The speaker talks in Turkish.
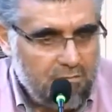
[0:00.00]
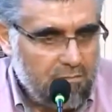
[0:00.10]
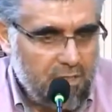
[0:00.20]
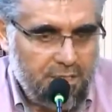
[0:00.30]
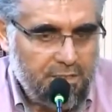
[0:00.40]

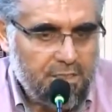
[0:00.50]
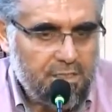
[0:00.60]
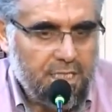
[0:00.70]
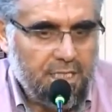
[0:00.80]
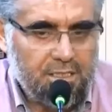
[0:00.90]

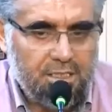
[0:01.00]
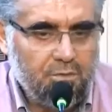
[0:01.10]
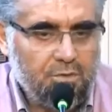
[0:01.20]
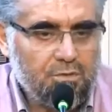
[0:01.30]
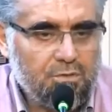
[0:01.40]
herkes yani kim
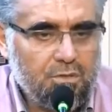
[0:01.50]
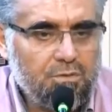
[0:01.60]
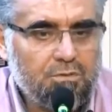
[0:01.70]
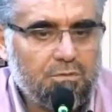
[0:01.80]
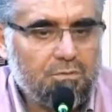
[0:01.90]
olursa
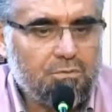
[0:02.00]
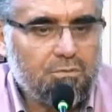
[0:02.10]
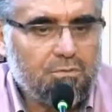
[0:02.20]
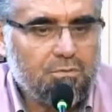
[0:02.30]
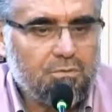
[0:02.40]
olsun.
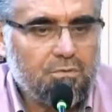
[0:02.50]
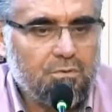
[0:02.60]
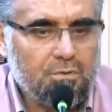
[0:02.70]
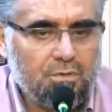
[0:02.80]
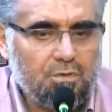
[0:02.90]

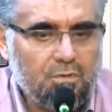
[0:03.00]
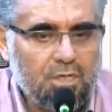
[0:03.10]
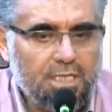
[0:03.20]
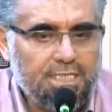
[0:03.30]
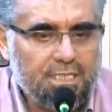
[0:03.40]

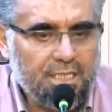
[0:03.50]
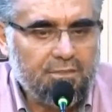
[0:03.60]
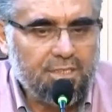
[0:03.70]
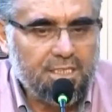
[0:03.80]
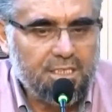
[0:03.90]
Ona
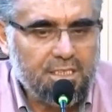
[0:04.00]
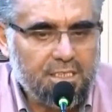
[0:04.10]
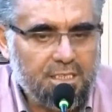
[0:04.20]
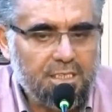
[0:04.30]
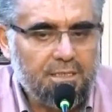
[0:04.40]
zekat
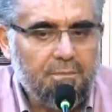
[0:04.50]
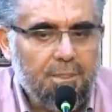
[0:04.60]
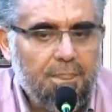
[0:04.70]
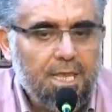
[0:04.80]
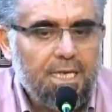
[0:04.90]
vereceksin ki
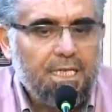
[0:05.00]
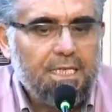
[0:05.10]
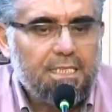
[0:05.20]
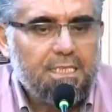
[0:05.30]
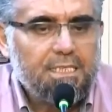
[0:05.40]

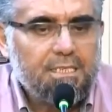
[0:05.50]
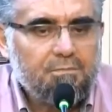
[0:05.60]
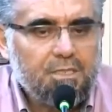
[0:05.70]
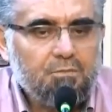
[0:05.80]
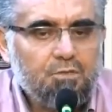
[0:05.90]

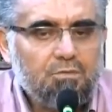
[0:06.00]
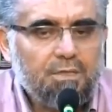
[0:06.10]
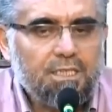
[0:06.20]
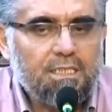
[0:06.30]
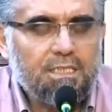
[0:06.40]
bir
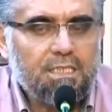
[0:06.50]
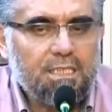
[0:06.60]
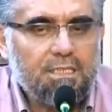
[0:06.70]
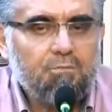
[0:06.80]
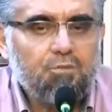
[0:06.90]
Müslümanın
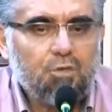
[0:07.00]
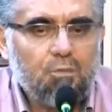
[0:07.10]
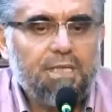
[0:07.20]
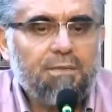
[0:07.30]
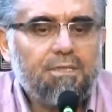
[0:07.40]

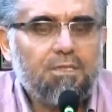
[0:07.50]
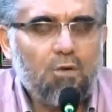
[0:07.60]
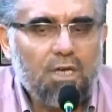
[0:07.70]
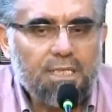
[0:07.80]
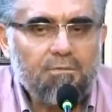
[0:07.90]
problemi,
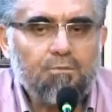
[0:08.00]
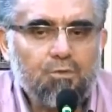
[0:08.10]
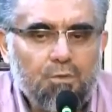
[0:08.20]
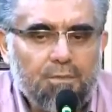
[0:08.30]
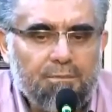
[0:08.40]
o adamın
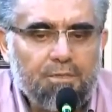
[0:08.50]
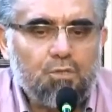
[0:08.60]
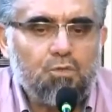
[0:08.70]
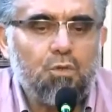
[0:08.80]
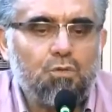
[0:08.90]

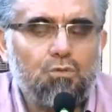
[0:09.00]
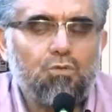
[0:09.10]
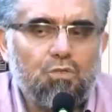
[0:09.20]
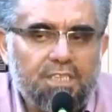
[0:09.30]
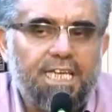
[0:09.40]
problemini
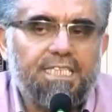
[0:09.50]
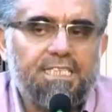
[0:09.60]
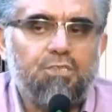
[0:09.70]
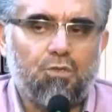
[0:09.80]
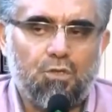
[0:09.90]
çözdüğünü
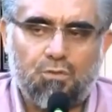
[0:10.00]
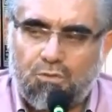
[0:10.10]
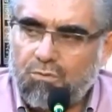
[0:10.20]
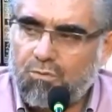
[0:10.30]
kendisi görsün.